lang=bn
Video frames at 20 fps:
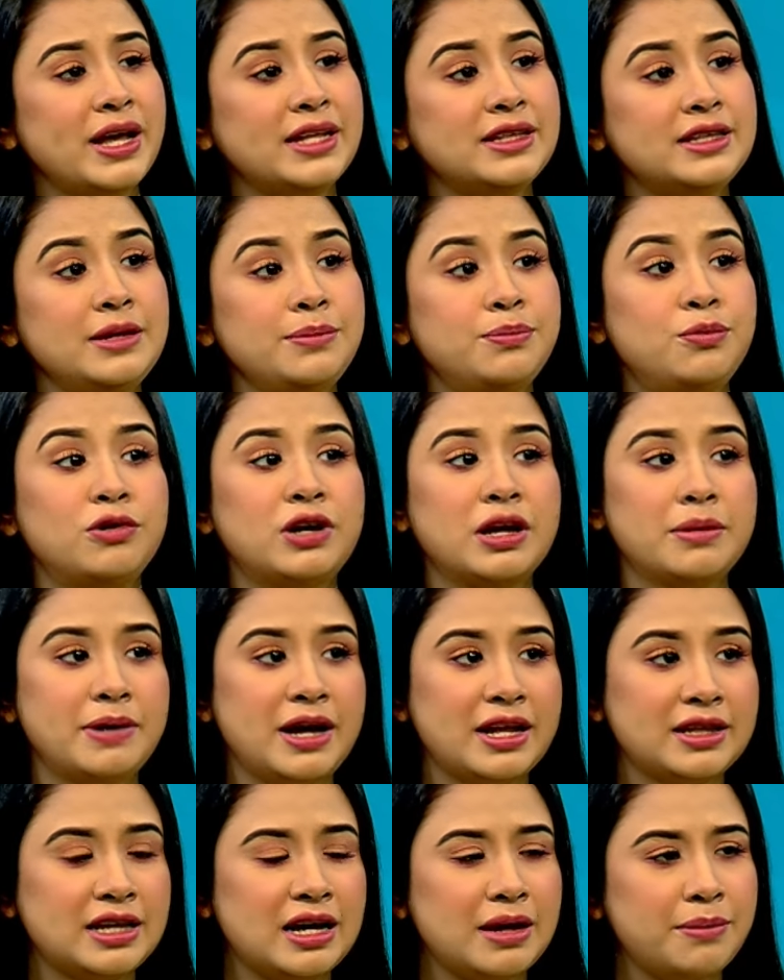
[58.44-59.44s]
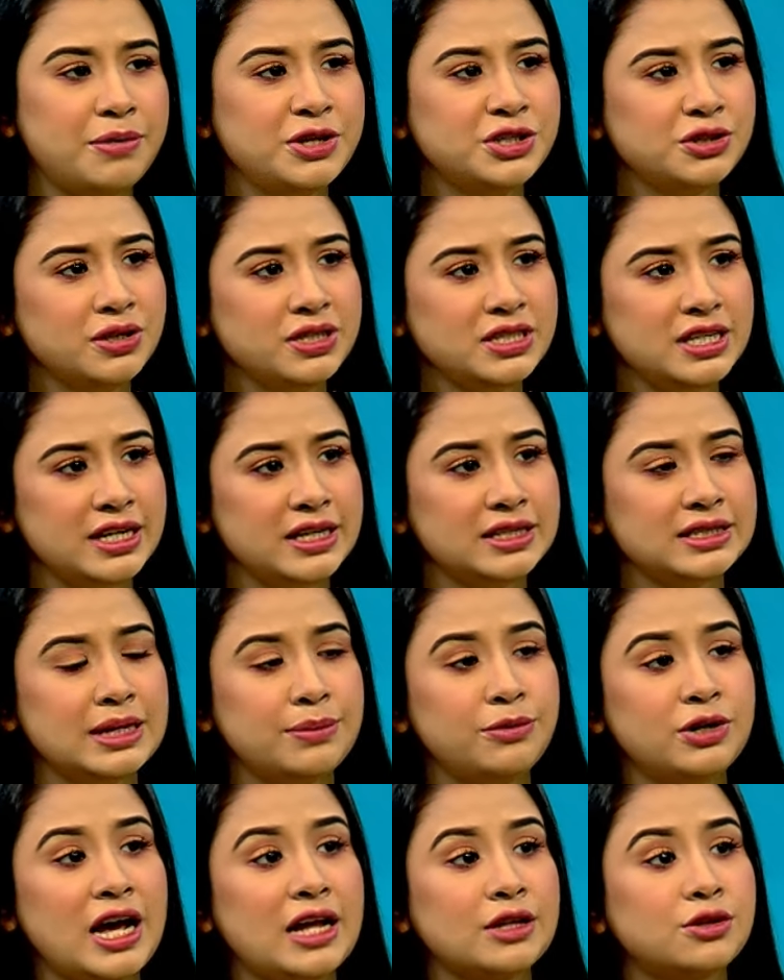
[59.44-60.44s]
ব্যক্তির বুকে ব্যথা বিষয়টি
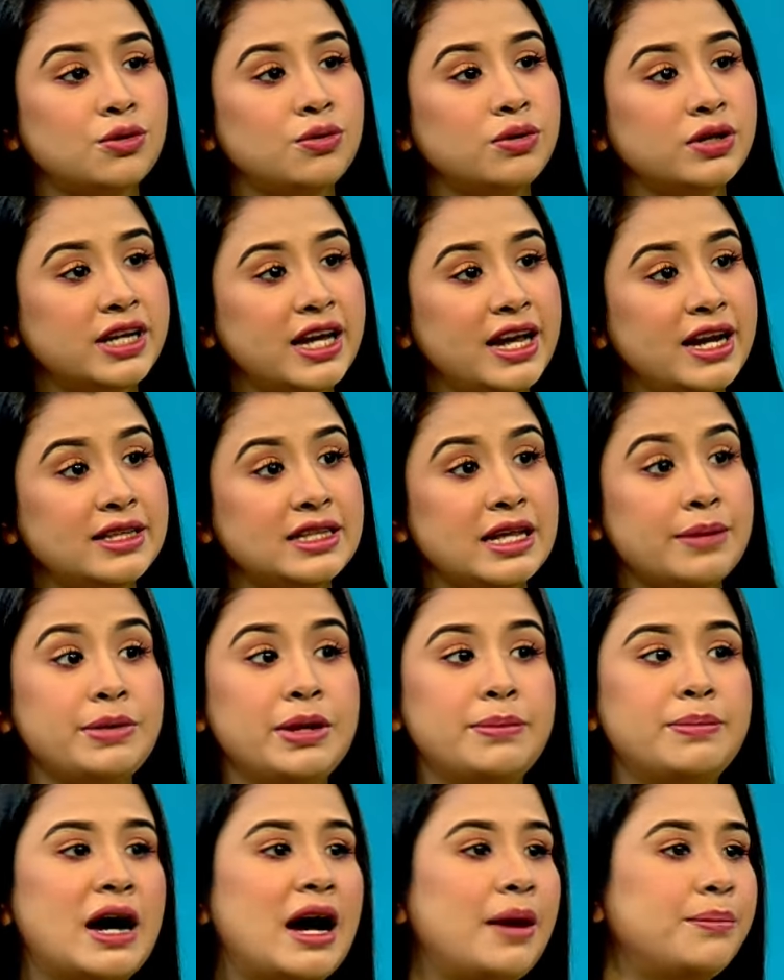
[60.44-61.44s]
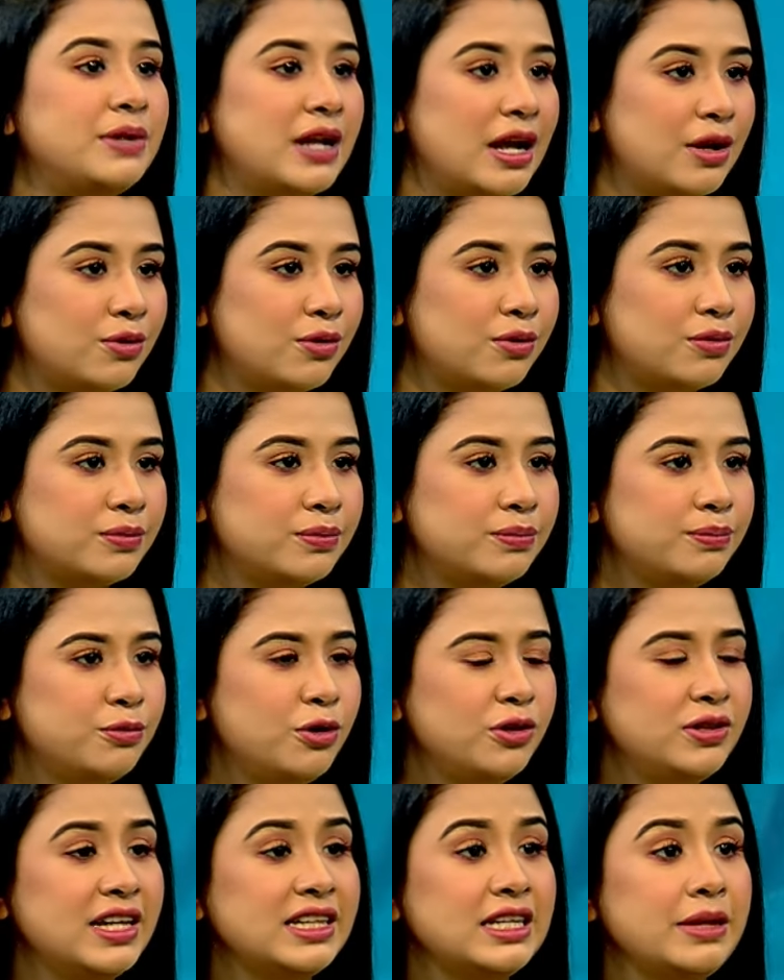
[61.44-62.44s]
যেমন আতঙ্কের তেমনি ভাবনারও
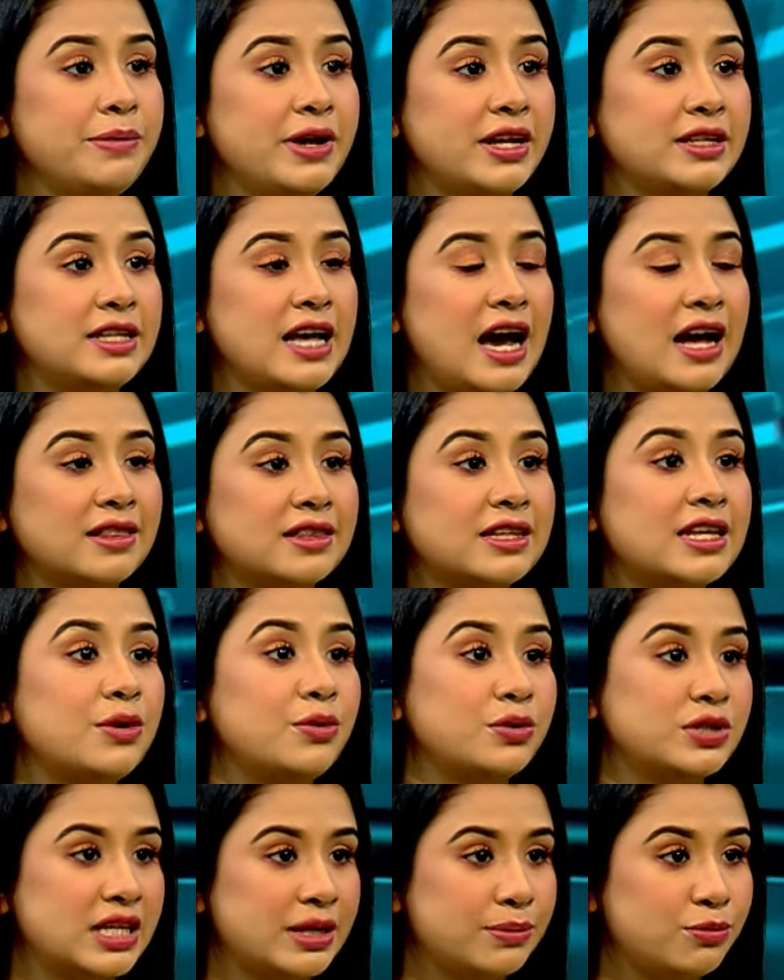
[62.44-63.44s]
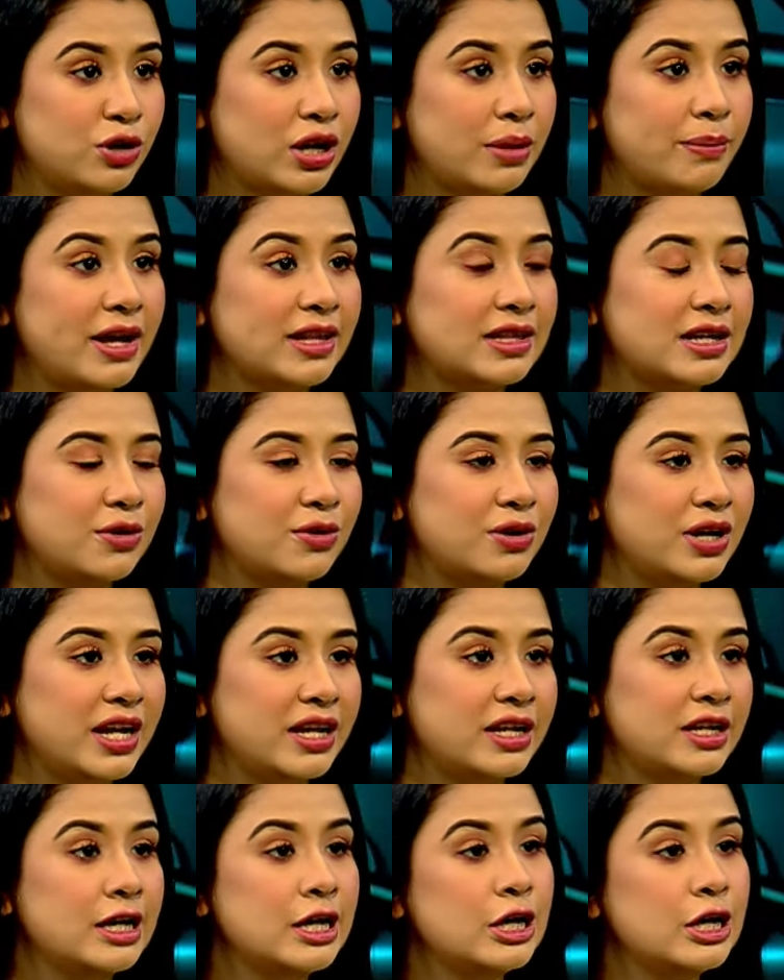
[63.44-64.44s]
প্রত্যেকটি ব্যক্তি আটকে ওঠে বুকে ব্যথা
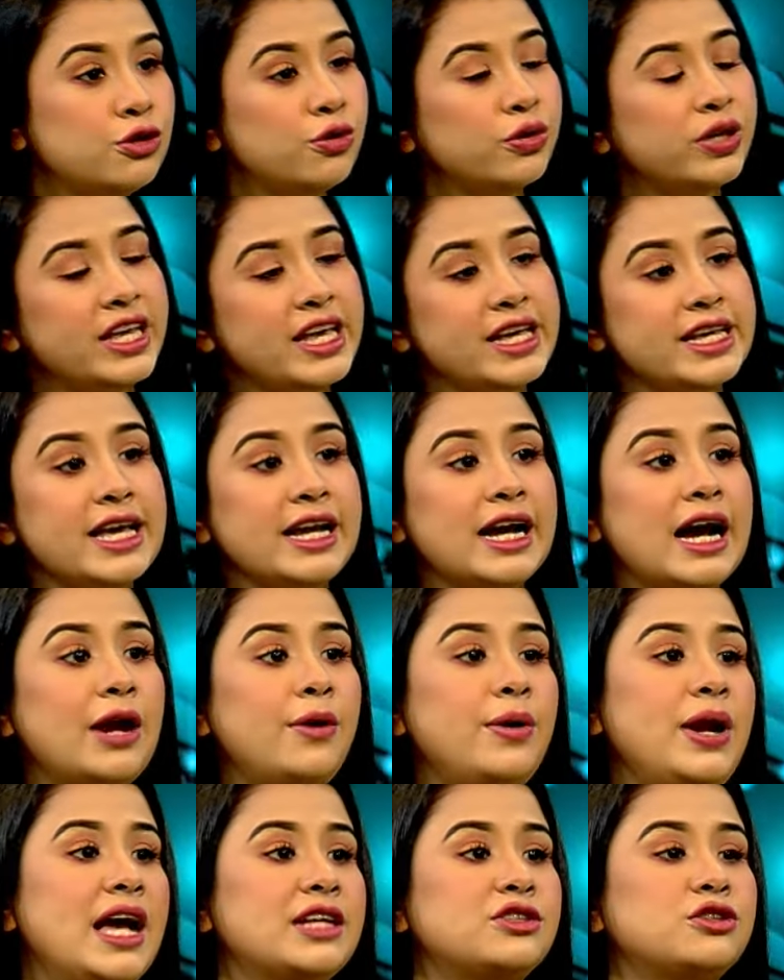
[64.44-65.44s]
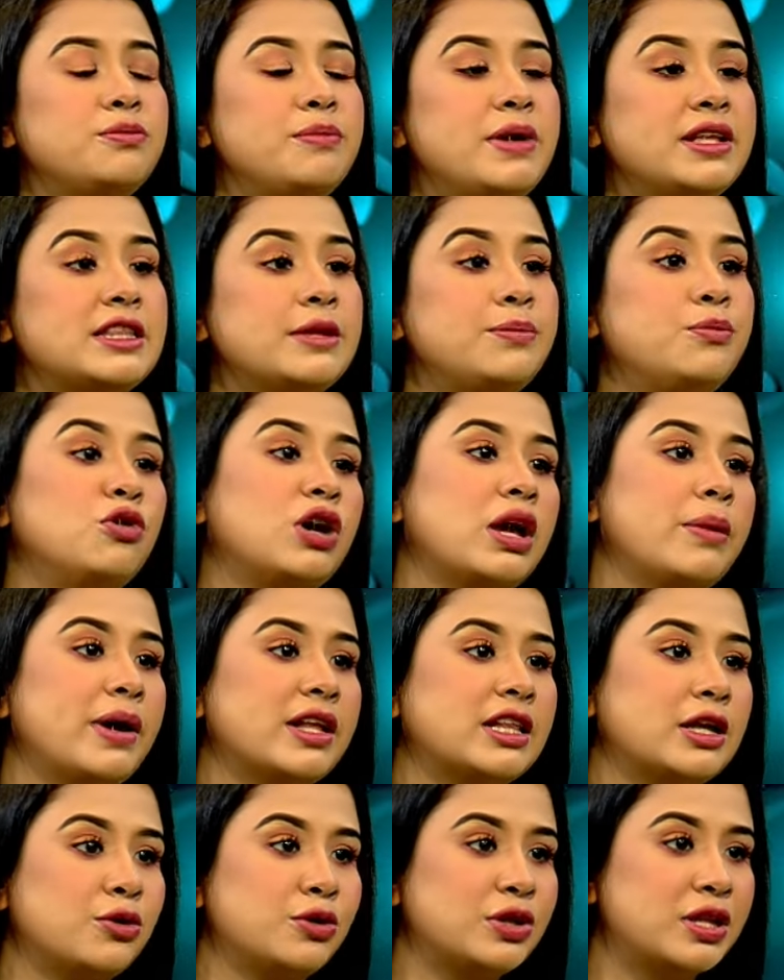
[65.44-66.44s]
হলেই তো কি কি কারণে একজন ব্যক্তির বুকে
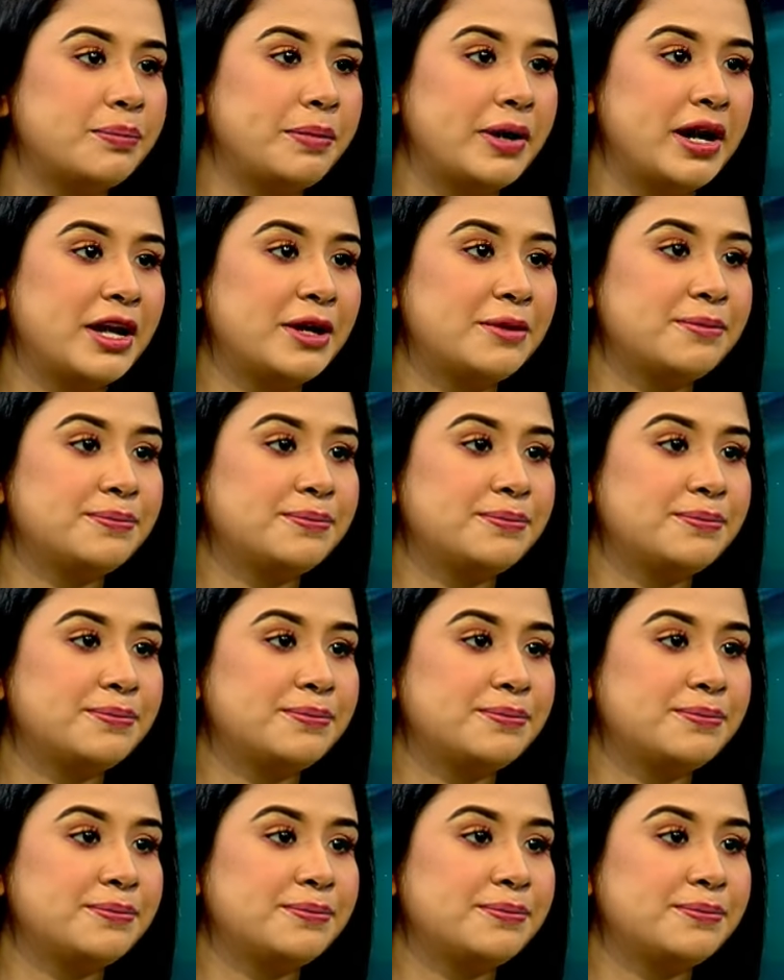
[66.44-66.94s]
ব্যথা হতে পারে